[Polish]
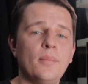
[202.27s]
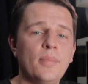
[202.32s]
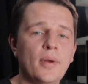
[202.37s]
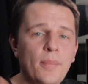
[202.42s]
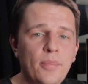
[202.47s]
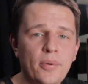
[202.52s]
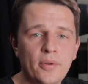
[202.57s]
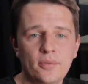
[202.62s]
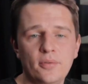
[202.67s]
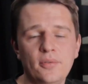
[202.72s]

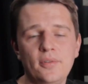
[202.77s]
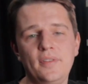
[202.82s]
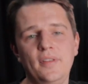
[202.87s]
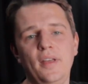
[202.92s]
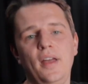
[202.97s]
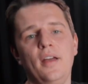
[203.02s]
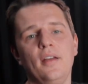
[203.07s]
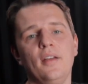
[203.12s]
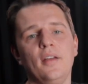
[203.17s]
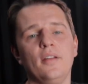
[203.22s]

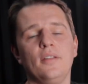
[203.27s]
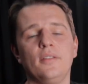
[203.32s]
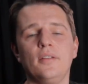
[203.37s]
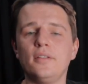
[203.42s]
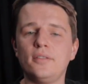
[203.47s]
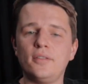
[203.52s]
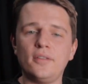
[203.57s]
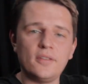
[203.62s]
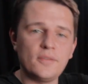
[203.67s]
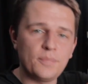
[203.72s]
Preprodukcja,
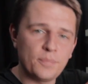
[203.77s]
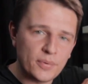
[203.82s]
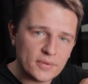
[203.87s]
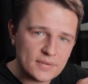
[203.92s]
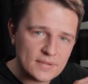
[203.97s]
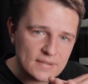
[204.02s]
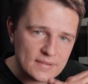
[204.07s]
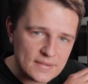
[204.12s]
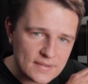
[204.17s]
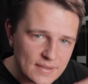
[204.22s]
no to jest
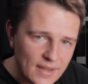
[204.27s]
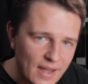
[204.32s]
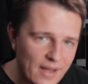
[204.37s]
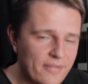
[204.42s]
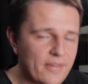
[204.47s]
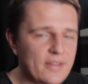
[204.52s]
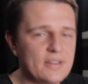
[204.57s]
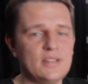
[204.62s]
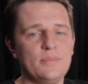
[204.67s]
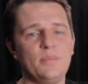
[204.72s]

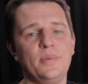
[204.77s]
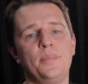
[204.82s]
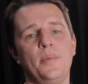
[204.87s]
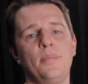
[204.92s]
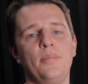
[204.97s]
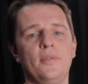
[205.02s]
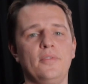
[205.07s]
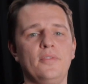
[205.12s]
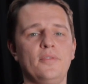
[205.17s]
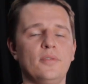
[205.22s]
podstawa, żeby
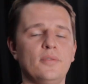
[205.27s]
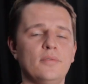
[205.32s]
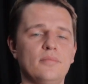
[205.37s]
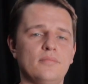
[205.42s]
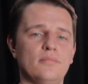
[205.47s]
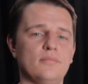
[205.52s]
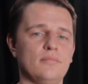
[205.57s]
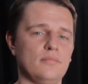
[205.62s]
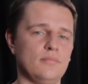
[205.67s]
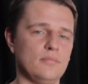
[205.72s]
po prostu